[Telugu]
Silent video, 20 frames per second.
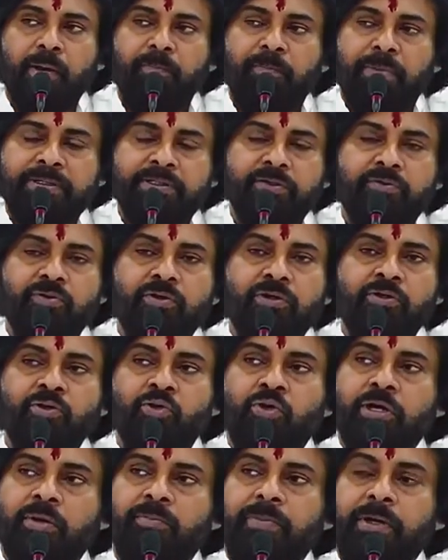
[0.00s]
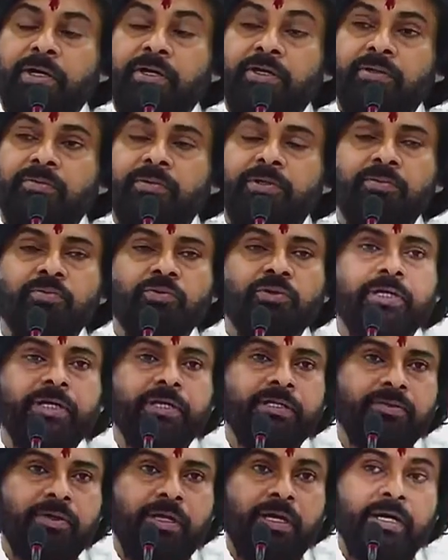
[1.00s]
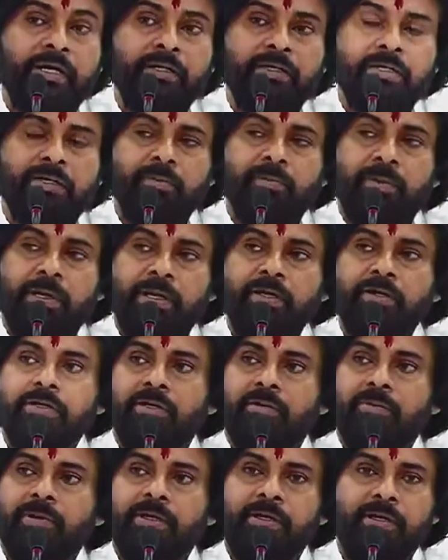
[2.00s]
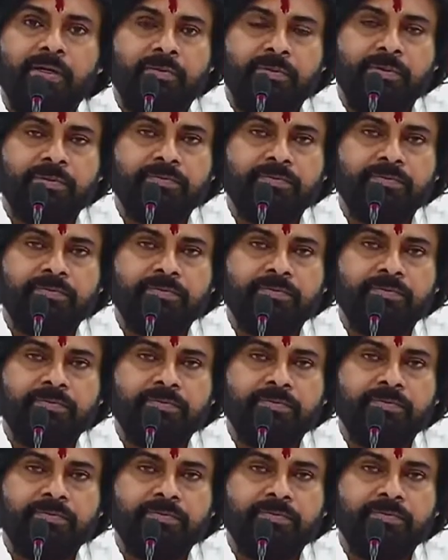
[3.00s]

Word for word: పదవులను కూడా పక్కన పెట్టి ముందుకెళ్తాం అలాంటి బలంగా నిలబడగలం